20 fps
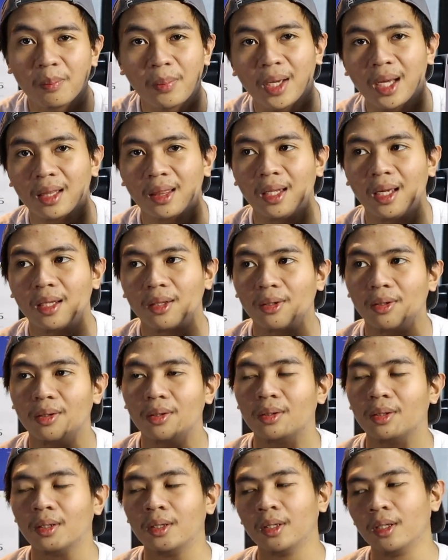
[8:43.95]
Ang bigat na ito.
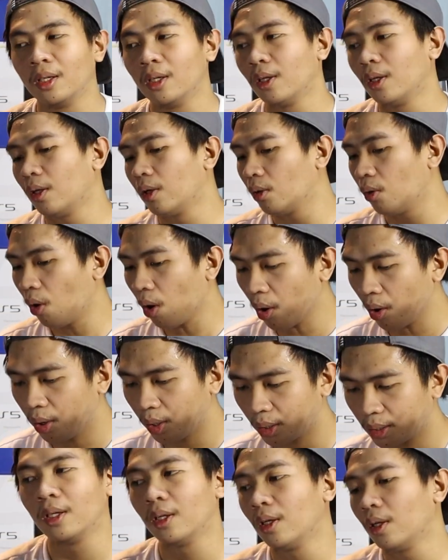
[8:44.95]

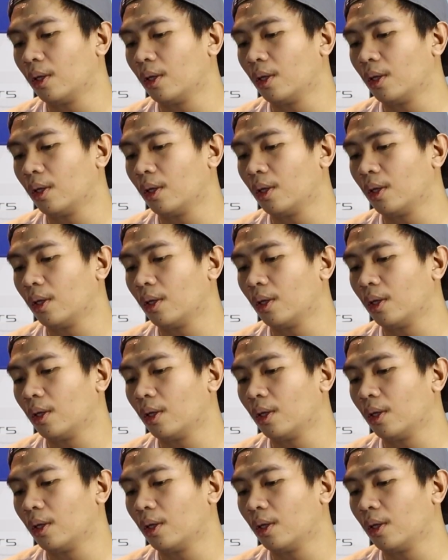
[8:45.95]
Woo!